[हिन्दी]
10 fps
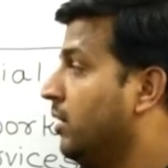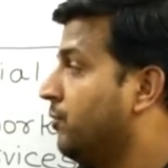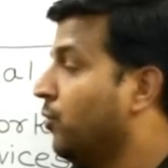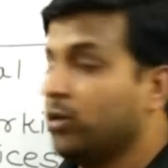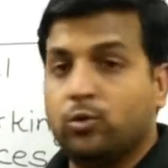
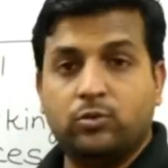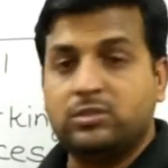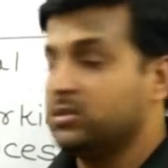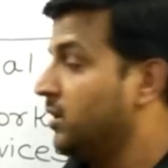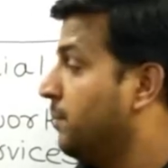फोटोज
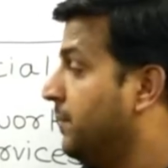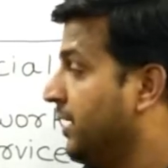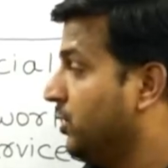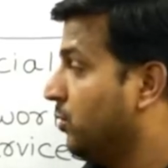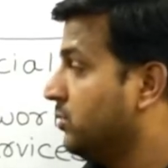
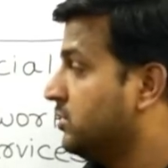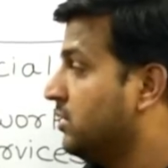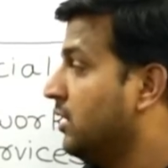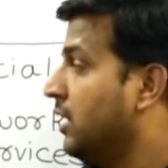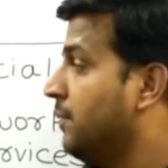वीडियोस
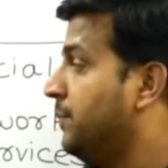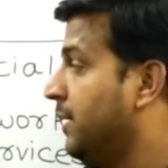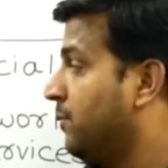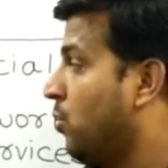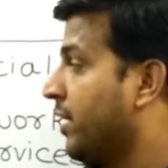
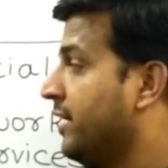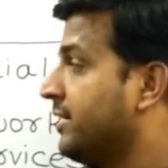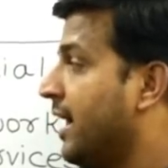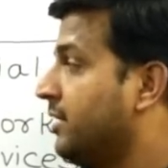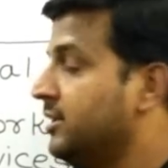वेब ब्लॉगिंग
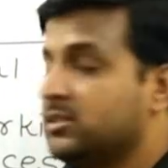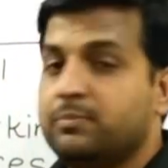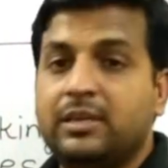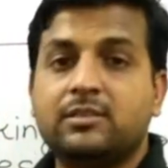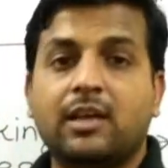डायरीज
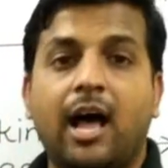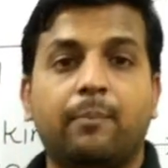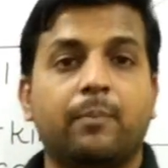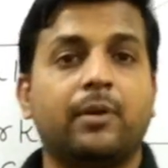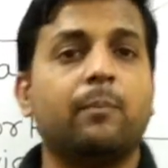मींस
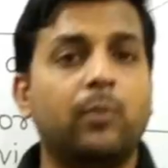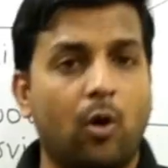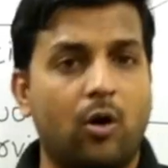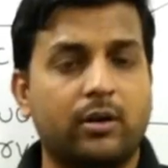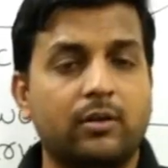आप अपना
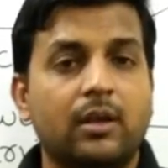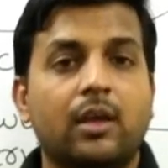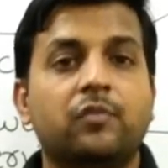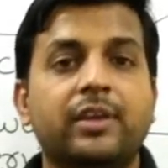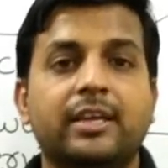ब्लॉग
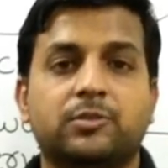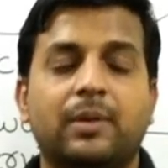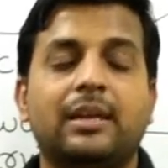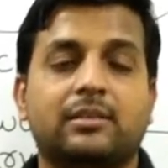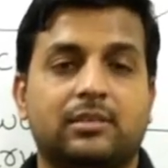भी
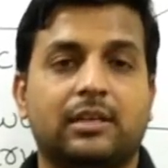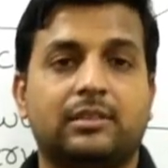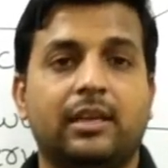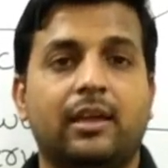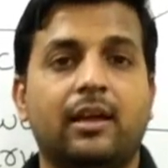इसमें लिख
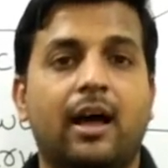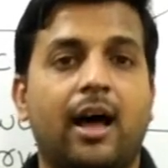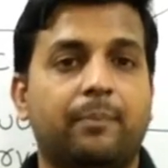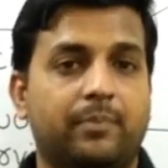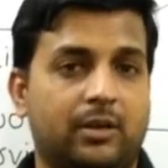सकते हैं
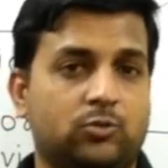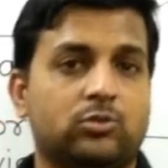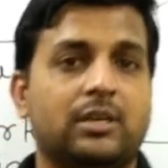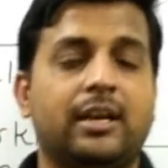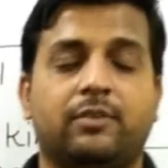आप
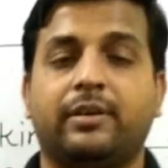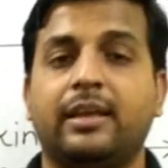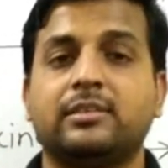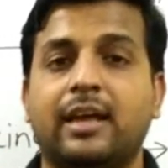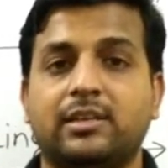सोशल
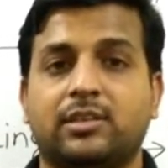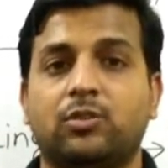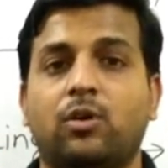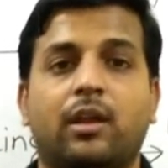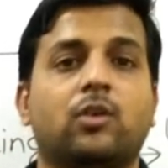नेटवर्किंग साइट्स के
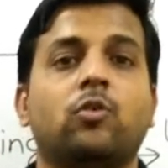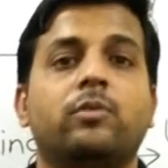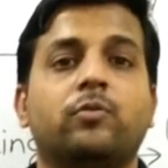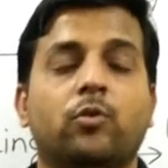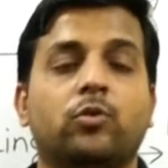द्वारा कोई
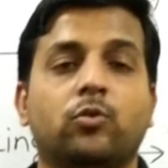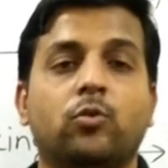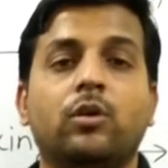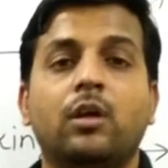भी फोटो